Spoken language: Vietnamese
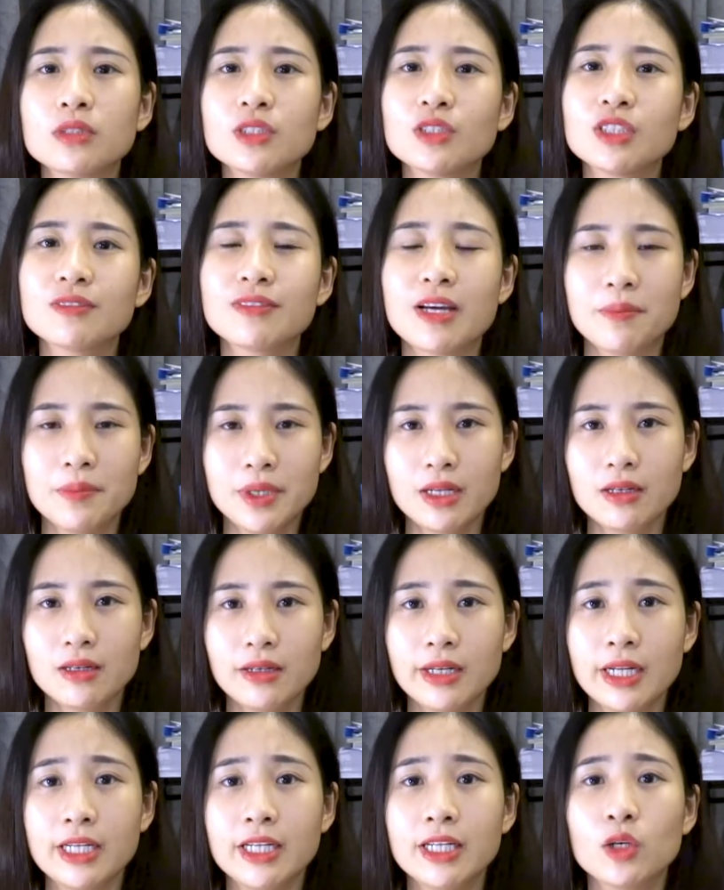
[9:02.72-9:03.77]
tư duy phản biện
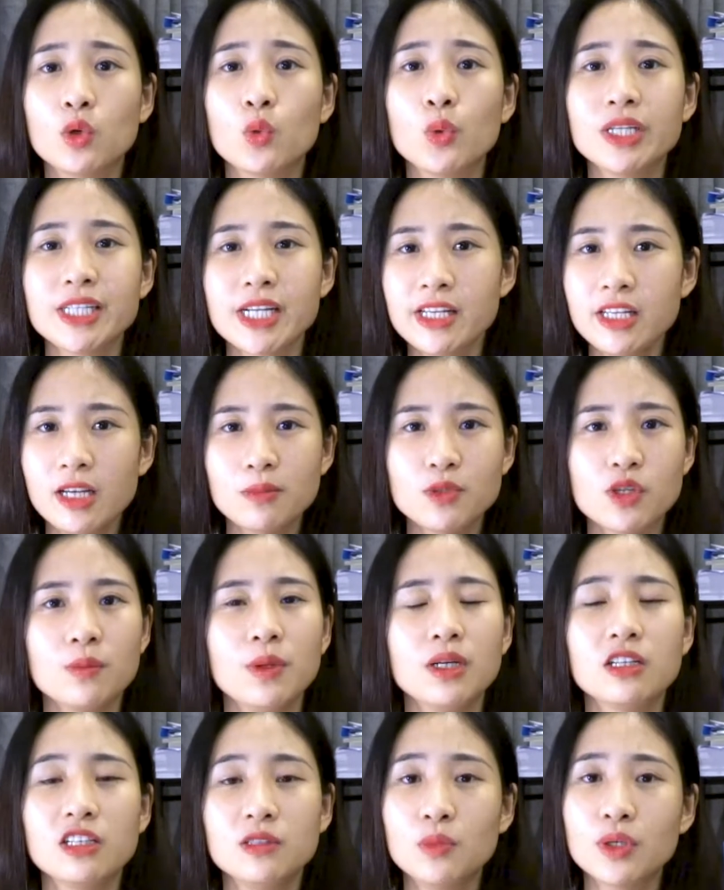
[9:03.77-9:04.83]
để đi quy trách nhiệm cho
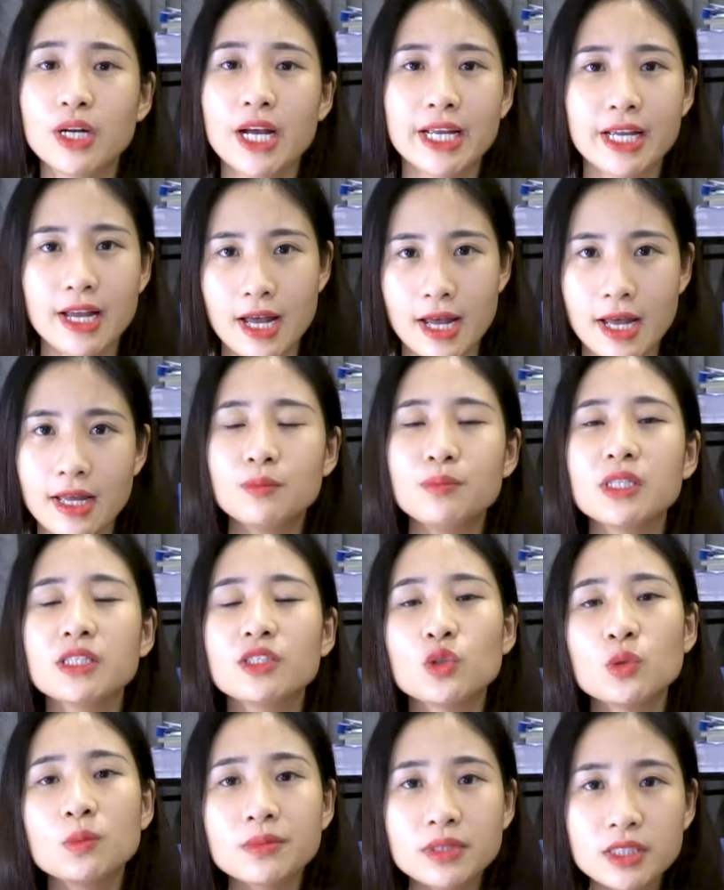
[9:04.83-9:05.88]
bất cứ một ai cả mình
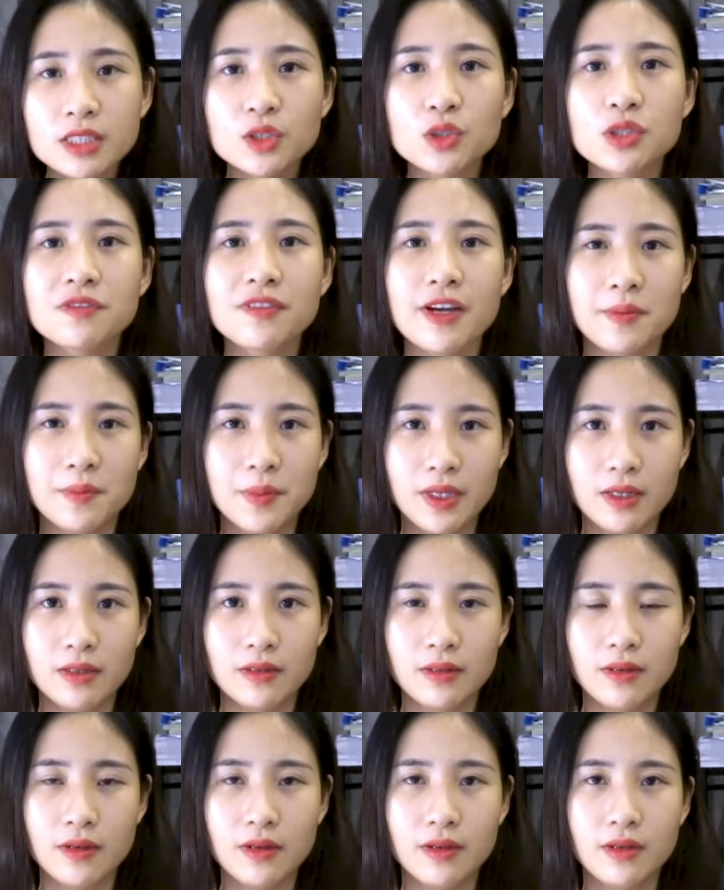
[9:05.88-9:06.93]
dùng tư duy phản biện
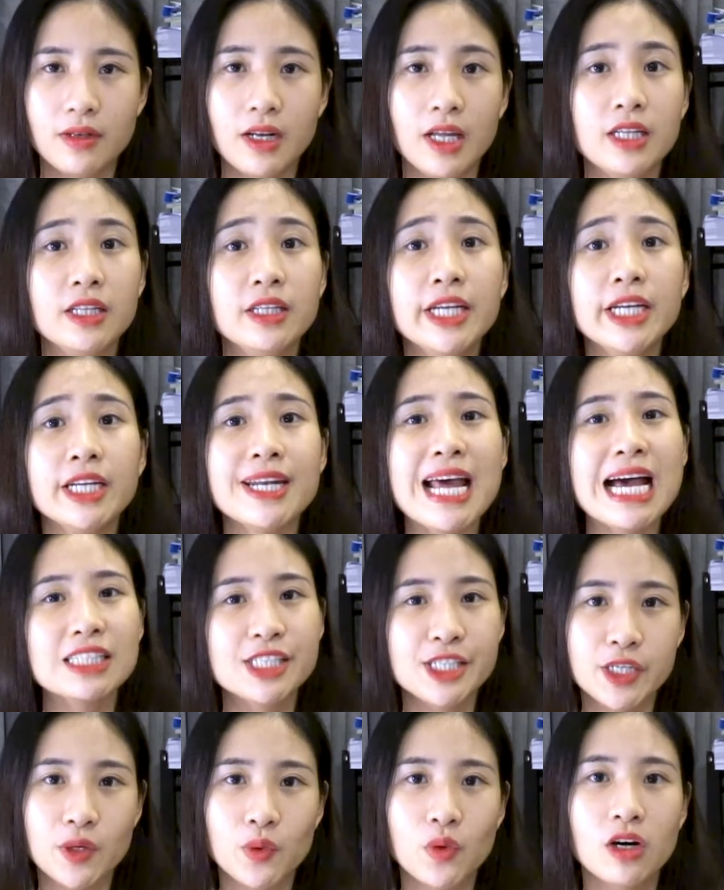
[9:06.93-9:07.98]
để nhìn đa
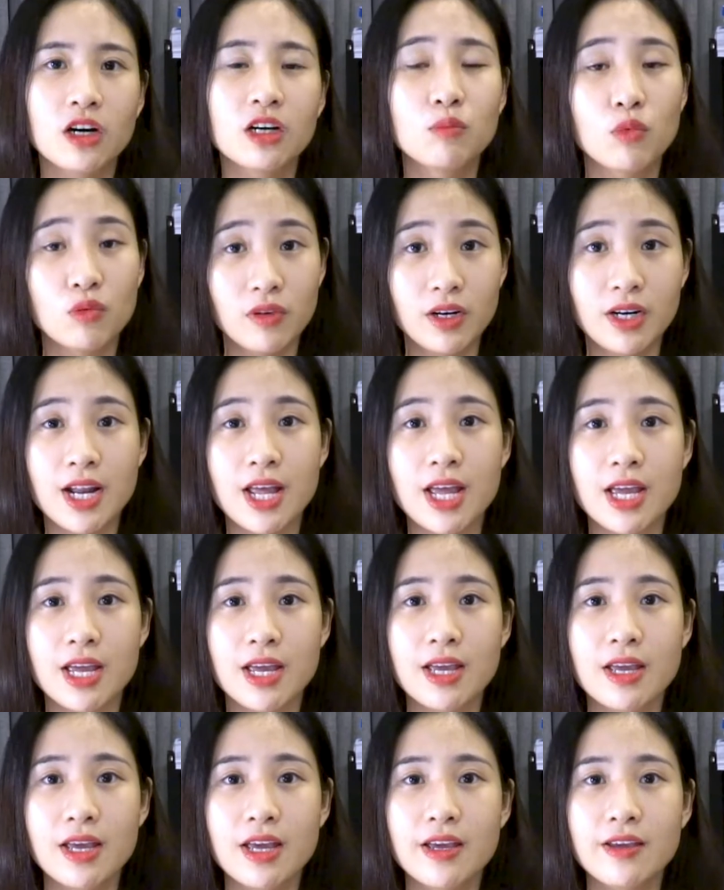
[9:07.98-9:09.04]
chiều hơn một vấn đề
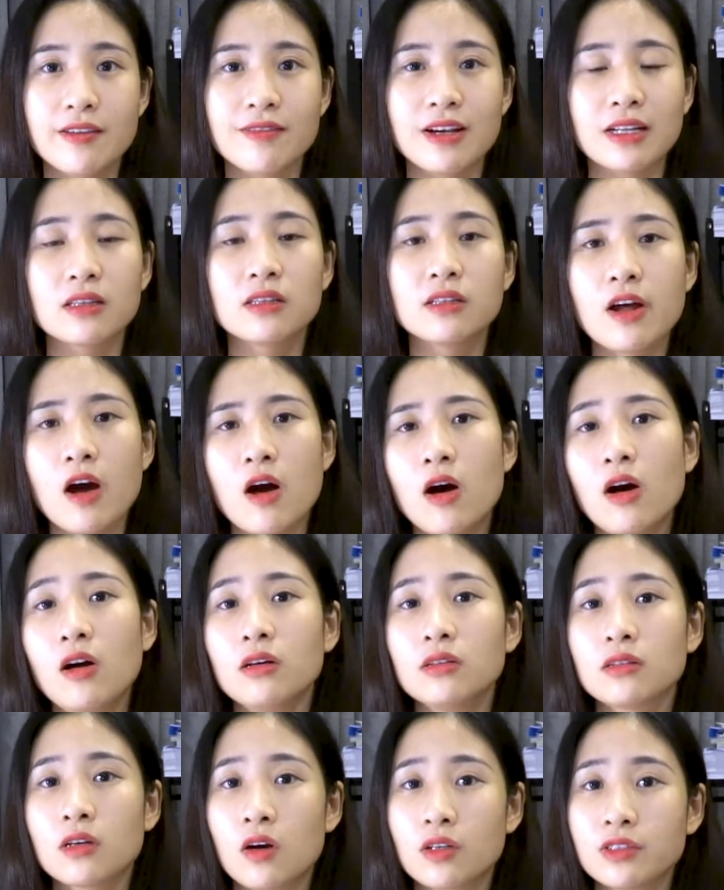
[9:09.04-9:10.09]
và từ đó
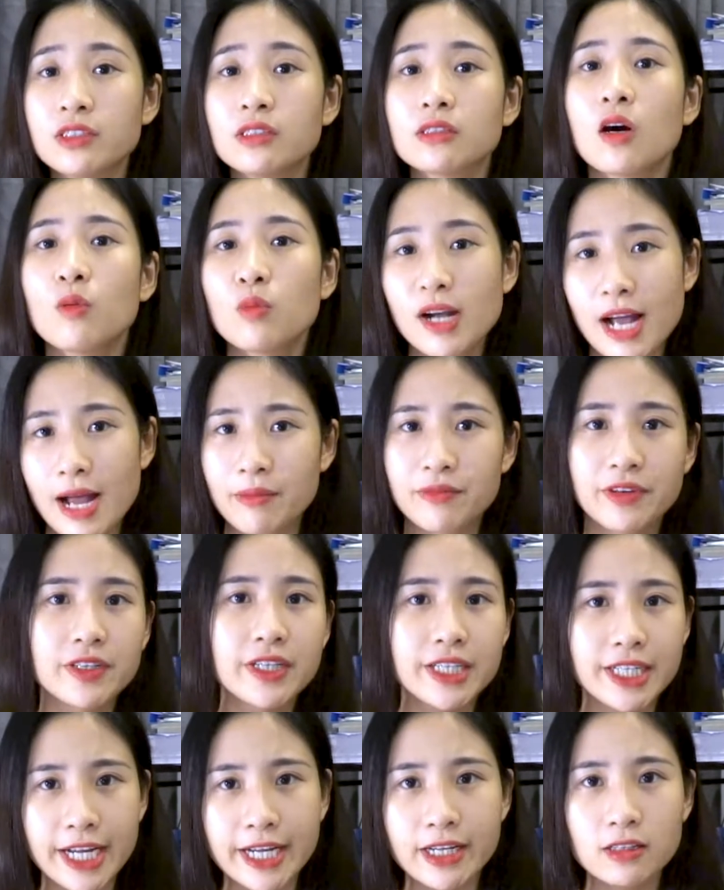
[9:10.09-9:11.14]
có sự thông cảm với
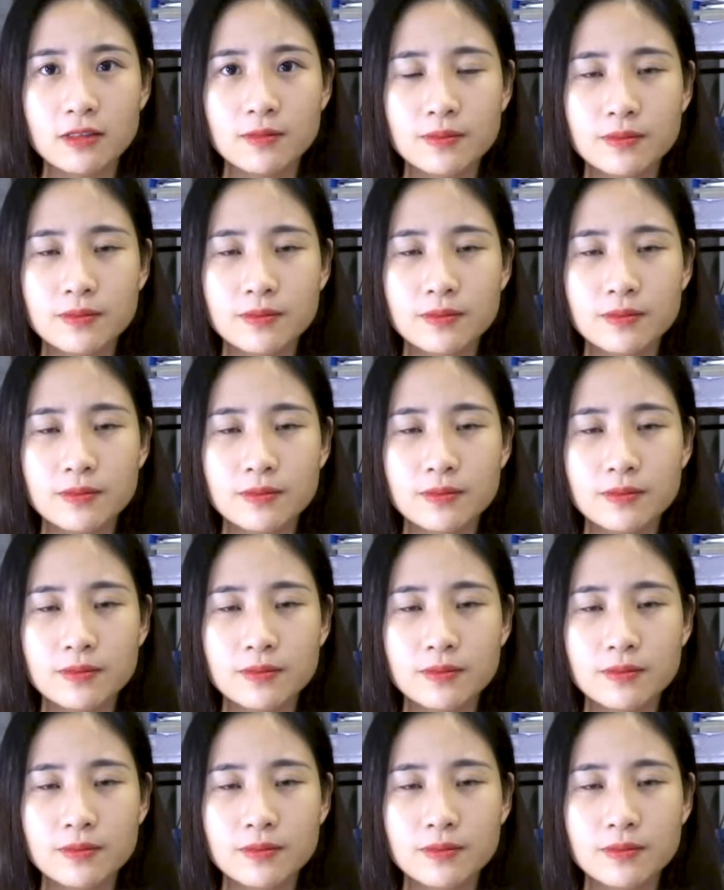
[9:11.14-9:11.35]
người khác